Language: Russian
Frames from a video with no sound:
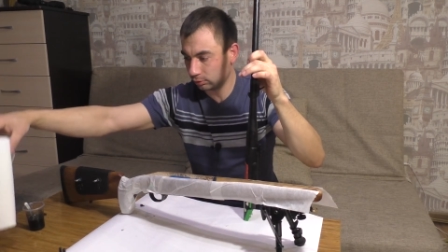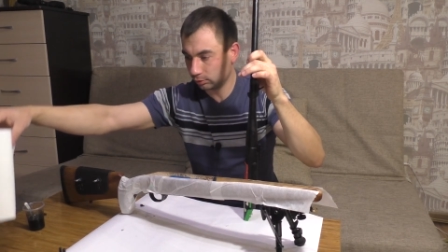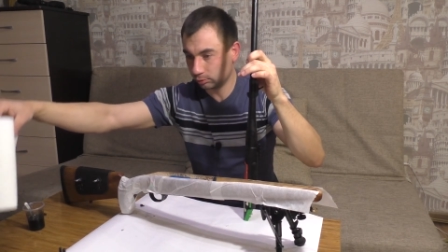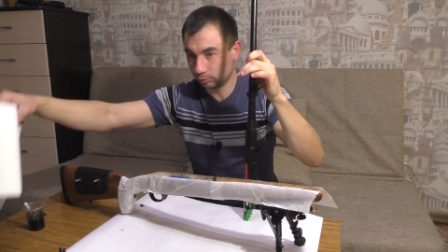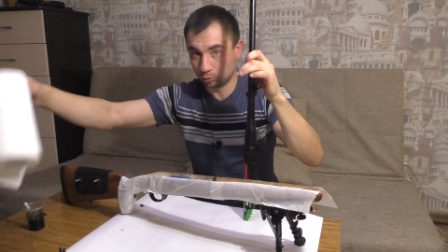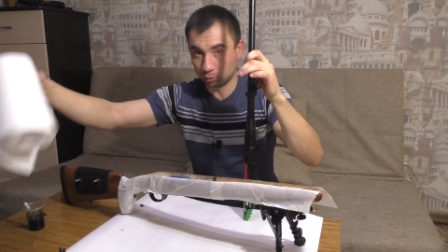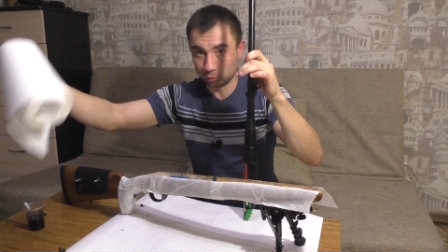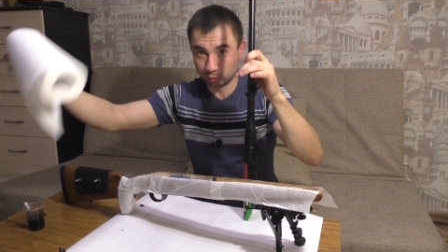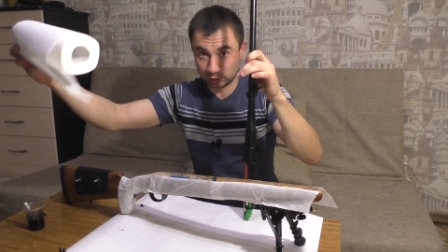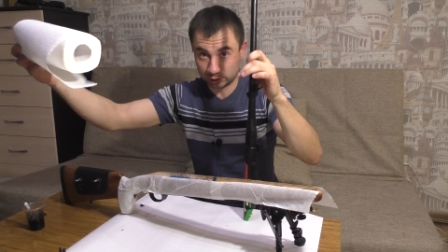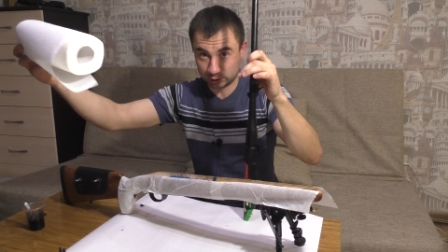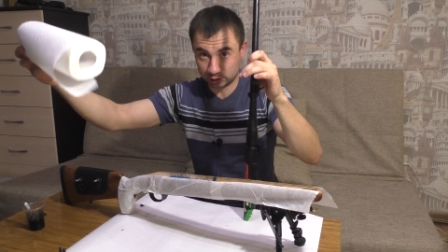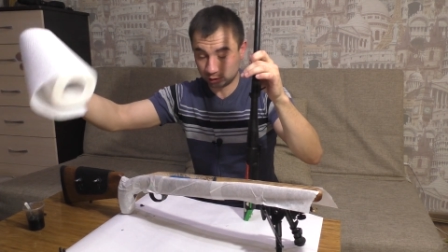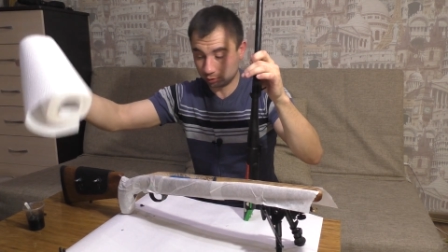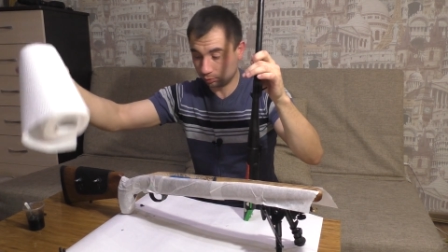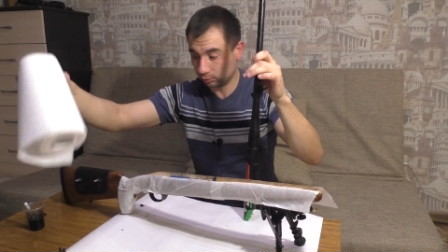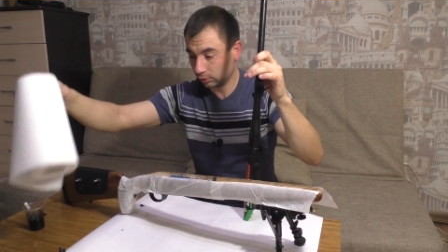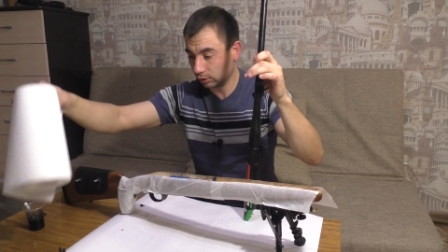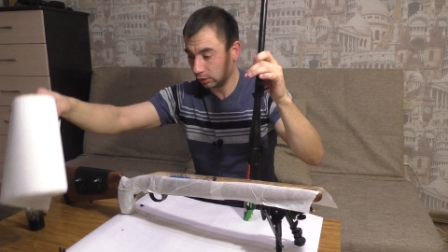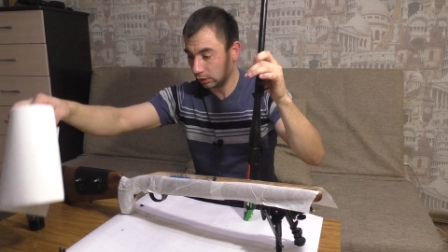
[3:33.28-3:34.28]

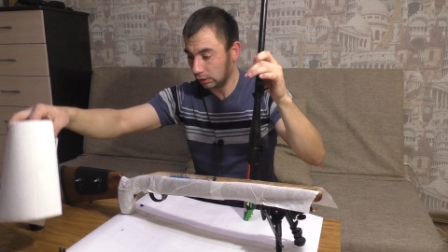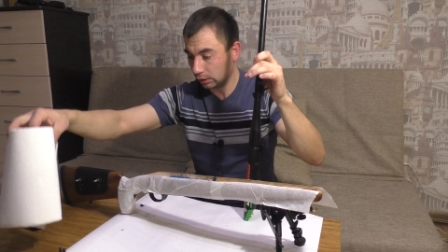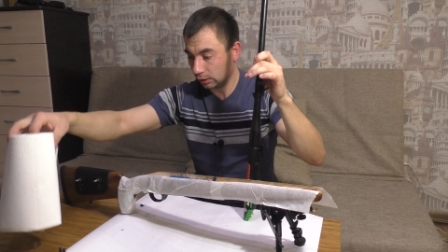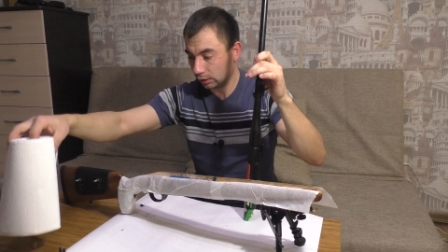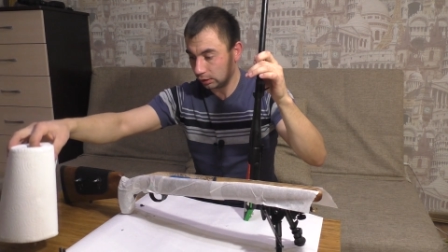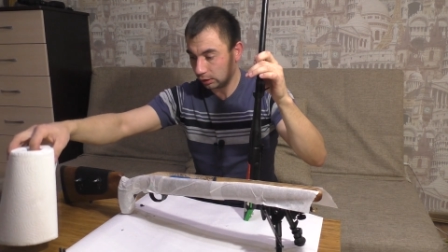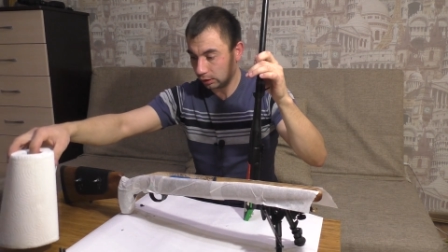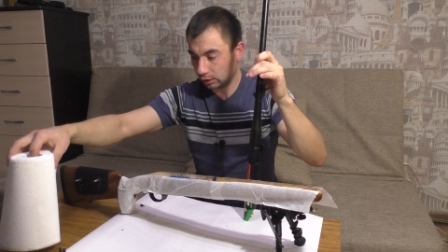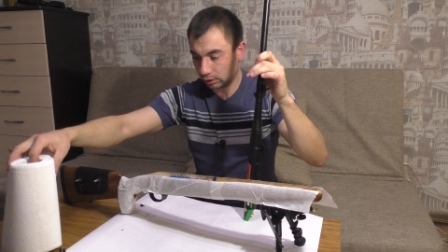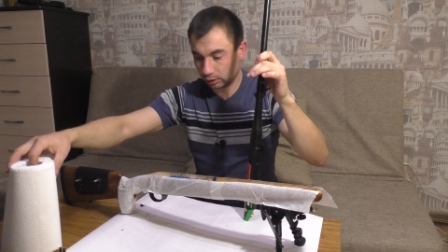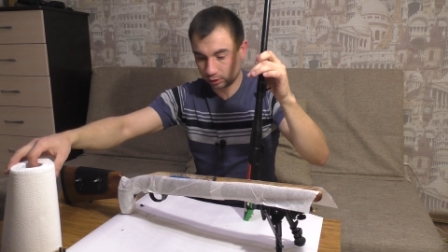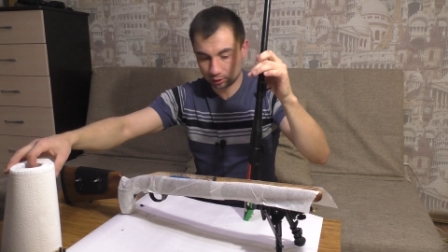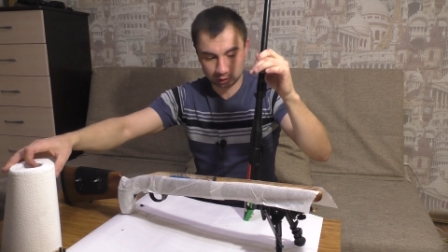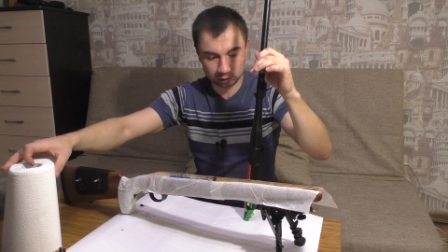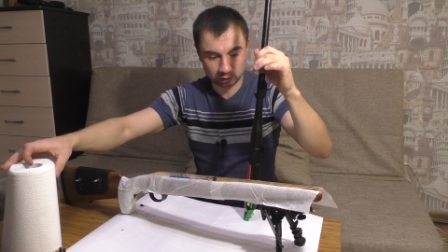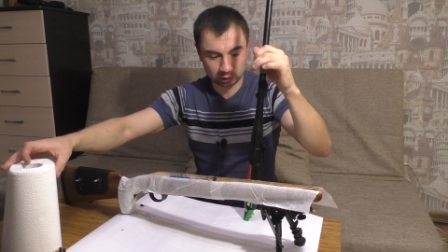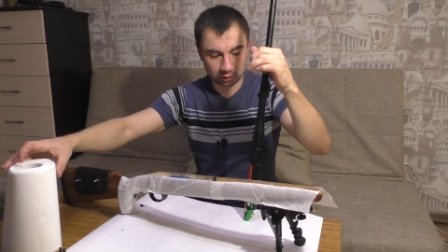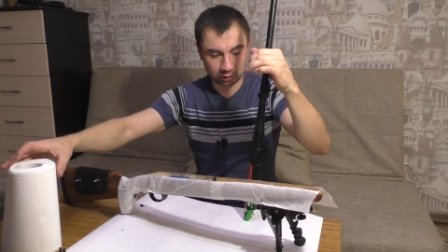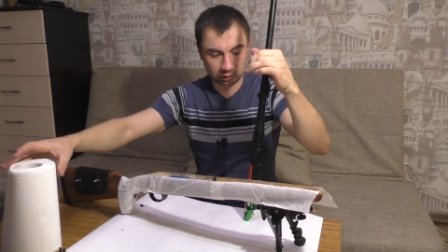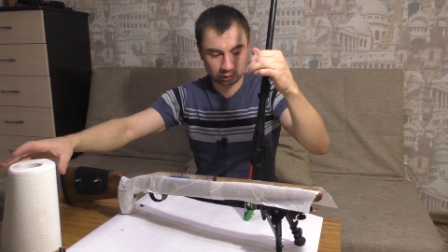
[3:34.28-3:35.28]
бумажным
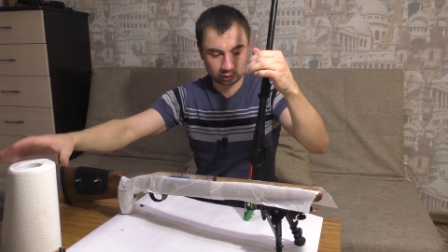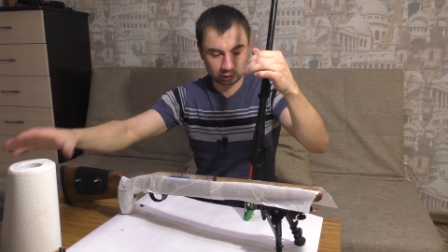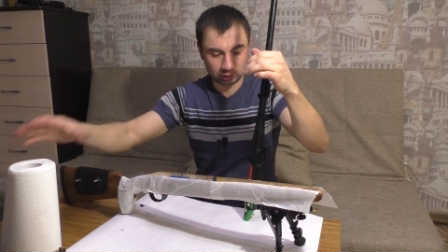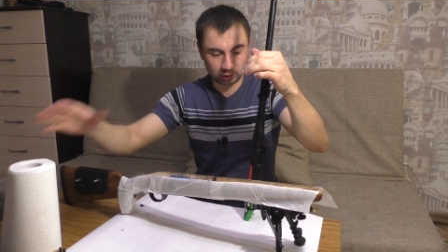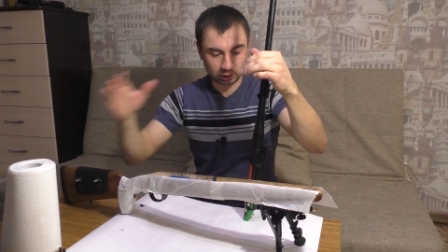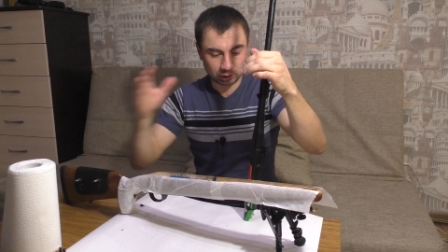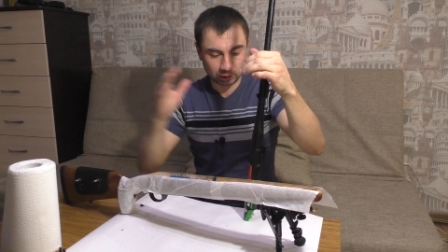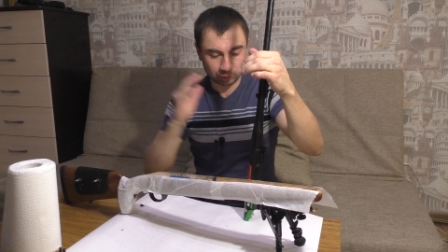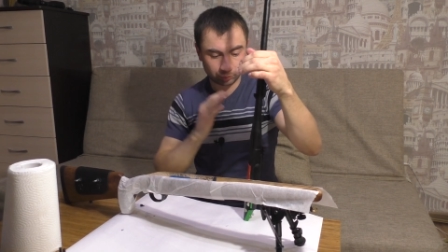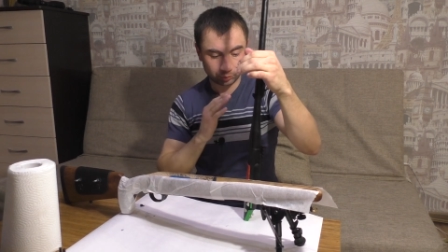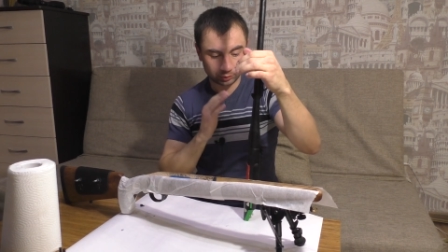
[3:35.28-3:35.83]
э,